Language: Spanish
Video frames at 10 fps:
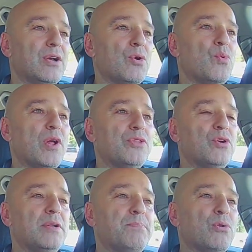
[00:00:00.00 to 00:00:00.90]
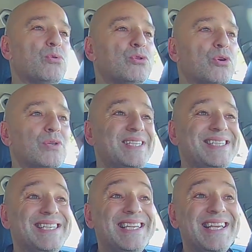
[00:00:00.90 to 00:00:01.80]
cuando el producto ni
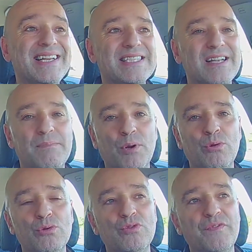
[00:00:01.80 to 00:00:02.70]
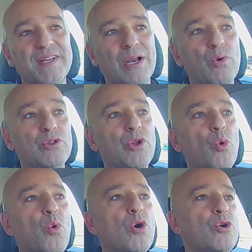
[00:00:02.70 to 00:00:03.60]
siquiera es el producto final, cuando el
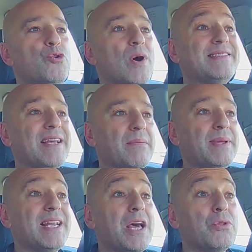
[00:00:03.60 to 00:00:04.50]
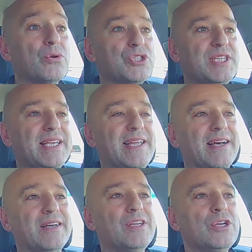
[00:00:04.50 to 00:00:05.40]
juego no ha terminado
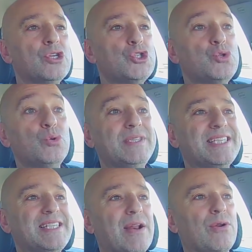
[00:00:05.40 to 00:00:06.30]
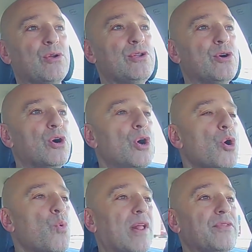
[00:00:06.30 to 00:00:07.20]
siquiera su desarrollo,
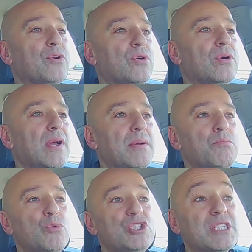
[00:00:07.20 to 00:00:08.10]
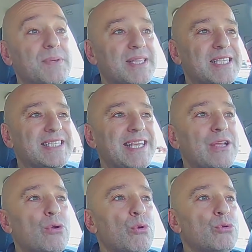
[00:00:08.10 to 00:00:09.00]
cuando muchas veces
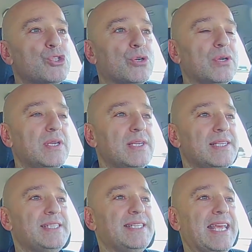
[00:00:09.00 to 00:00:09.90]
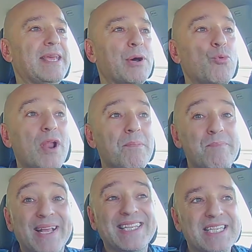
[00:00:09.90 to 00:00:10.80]
incluso se evalúan
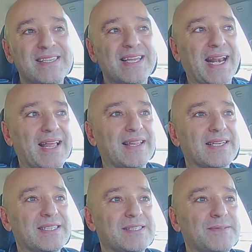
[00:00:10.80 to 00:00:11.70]
betas cerradas.